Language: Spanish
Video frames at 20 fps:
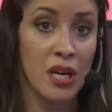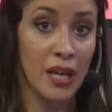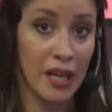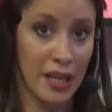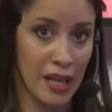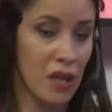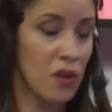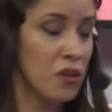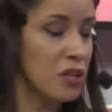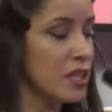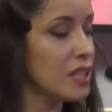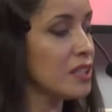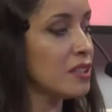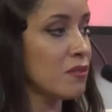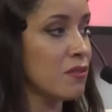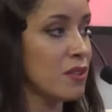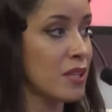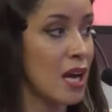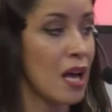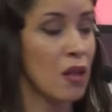quedaron
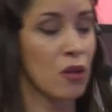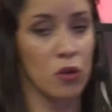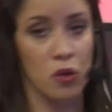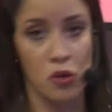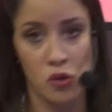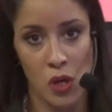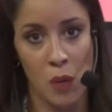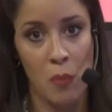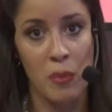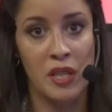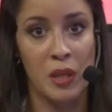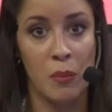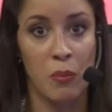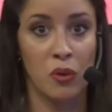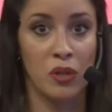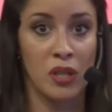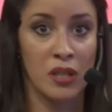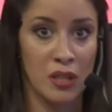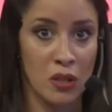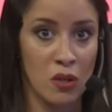identificados, no solamente
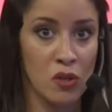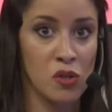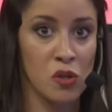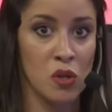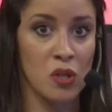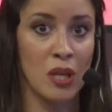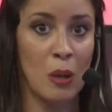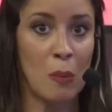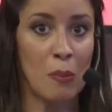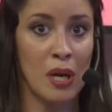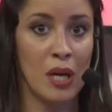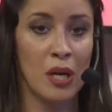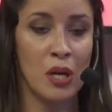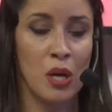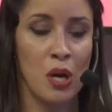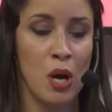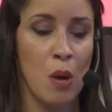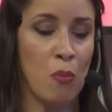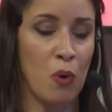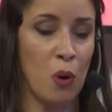por testigos, sino también
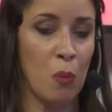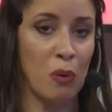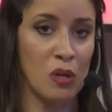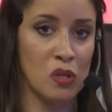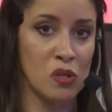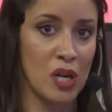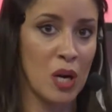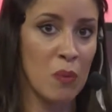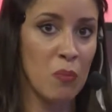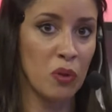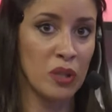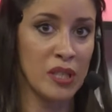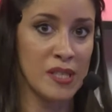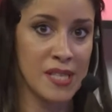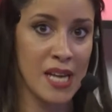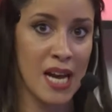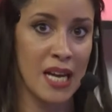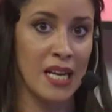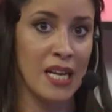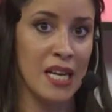por personal
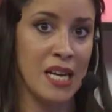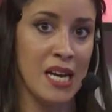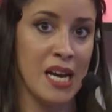policial.